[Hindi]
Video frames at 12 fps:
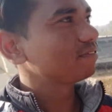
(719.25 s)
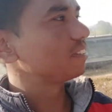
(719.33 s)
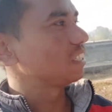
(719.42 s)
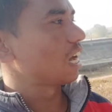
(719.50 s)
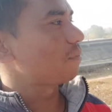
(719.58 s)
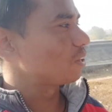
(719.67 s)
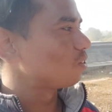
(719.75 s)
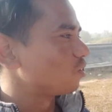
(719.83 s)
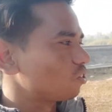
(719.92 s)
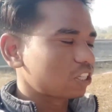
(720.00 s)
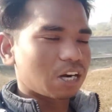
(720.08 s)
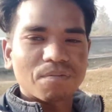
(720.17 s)
यहाँ पे
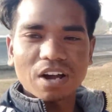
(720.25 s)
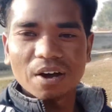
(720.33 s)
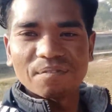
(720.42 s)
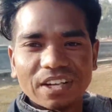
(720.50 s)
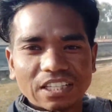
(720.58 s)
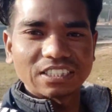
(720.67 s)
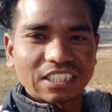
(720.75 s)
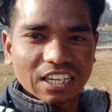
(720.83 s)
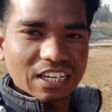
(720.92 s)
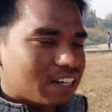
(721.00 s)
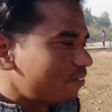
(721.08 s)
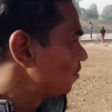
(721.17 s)
दोनों तरफ काफ़ी अच्छा
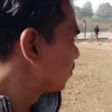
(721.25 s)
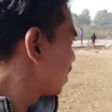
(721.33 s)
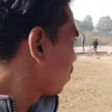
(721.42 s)
वो है